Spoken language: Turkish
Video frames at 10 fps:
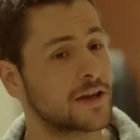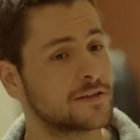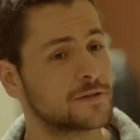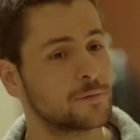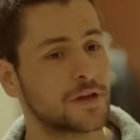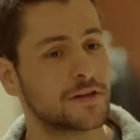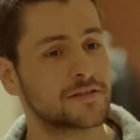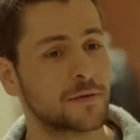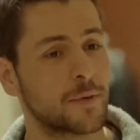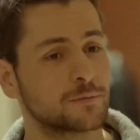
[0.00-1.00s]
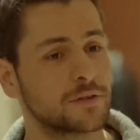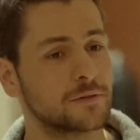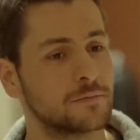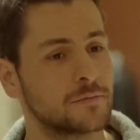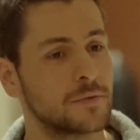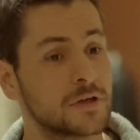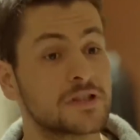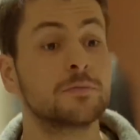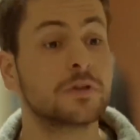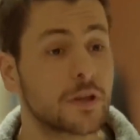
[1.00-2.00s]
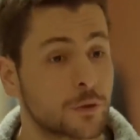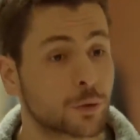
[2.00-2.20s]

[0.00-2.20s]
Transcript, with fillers: eğitimimi yeni tamamladım. Şimdi de